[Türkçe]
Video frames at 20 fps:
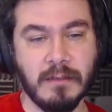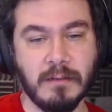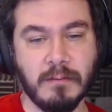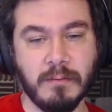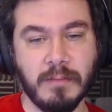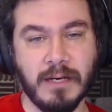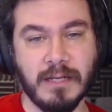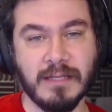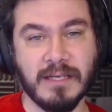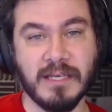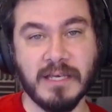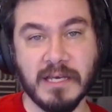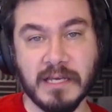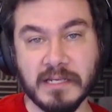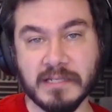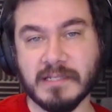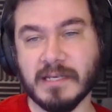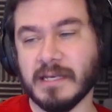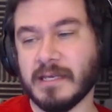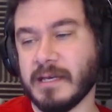Ben de
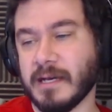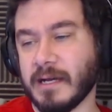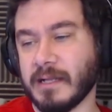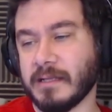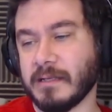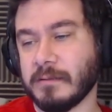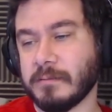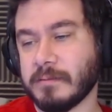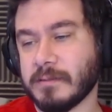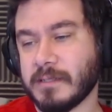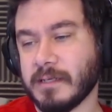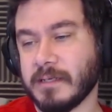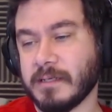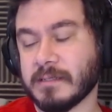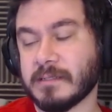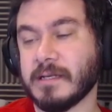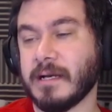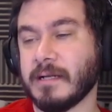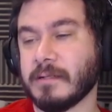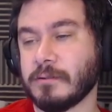geri zekalı gibi
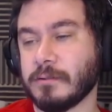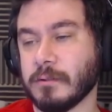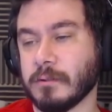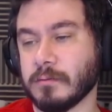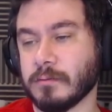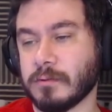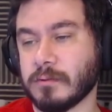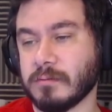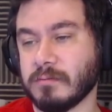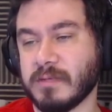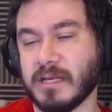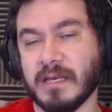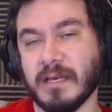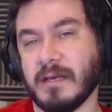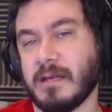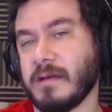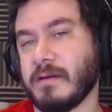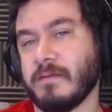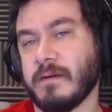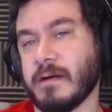sayısalcı olmuştum. Ne
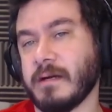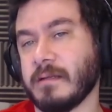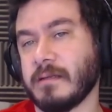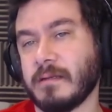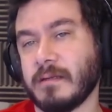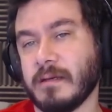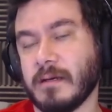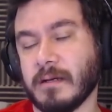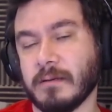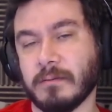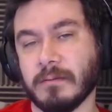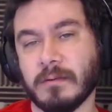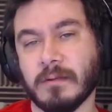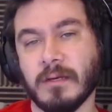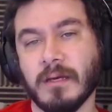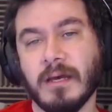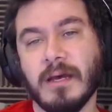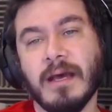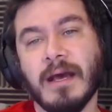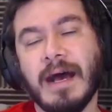gerek vardı ki
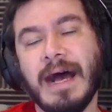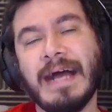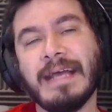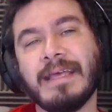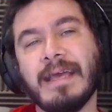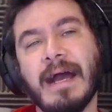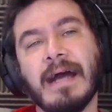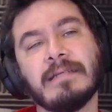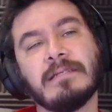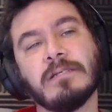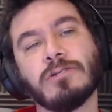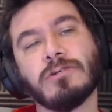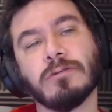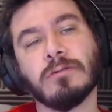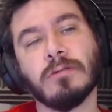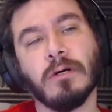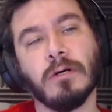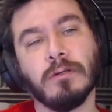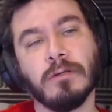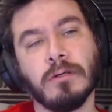halbuki. Ha gerçi
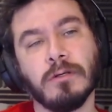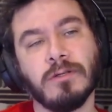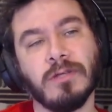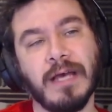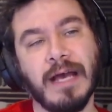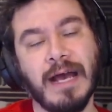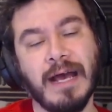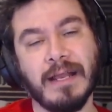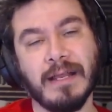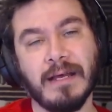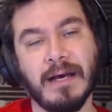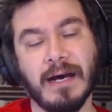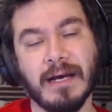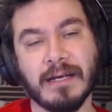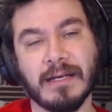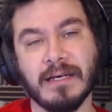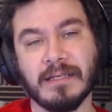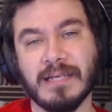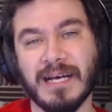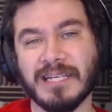şu da oluyordu yani
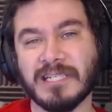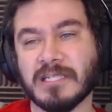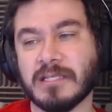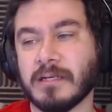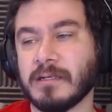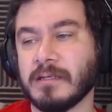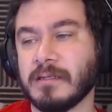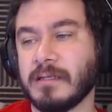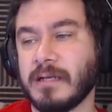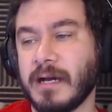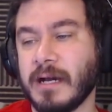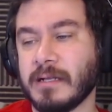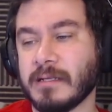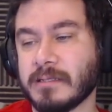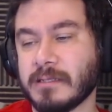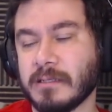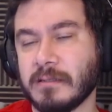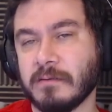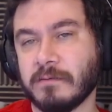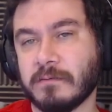arkadaşlarınla aynı
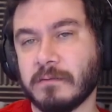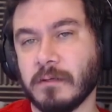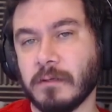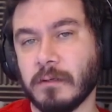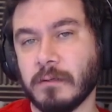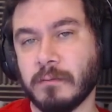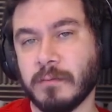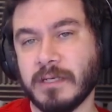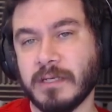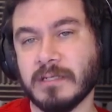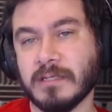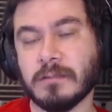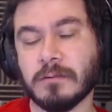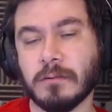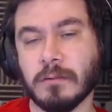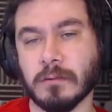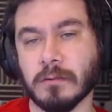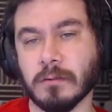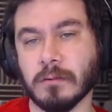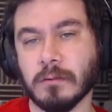sınıfta olmayı
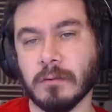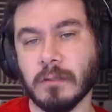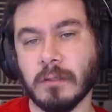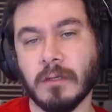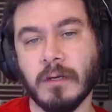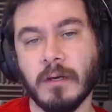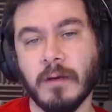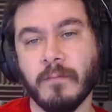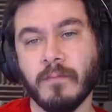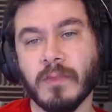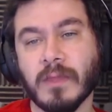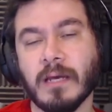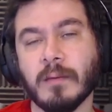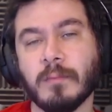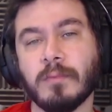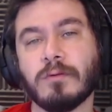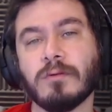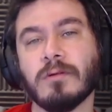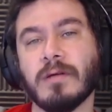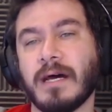istiyordun.
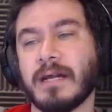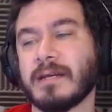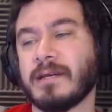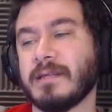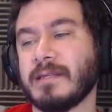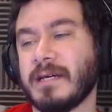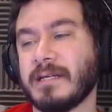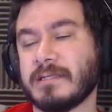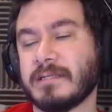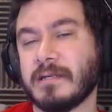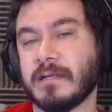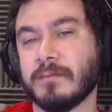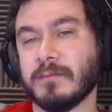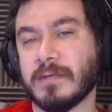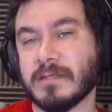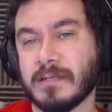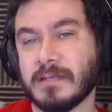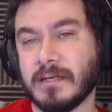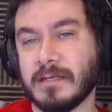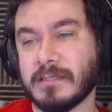E, bütün arkadaşlarım
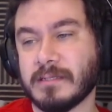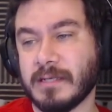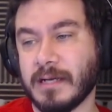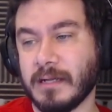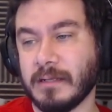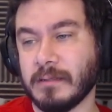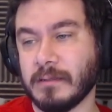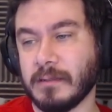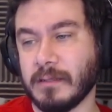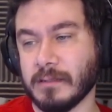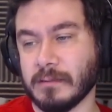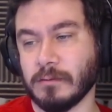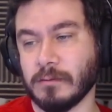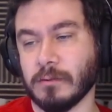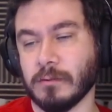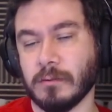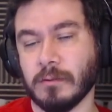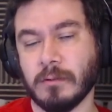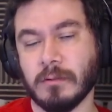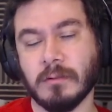da sayısal
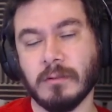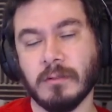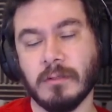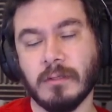yazıyordu.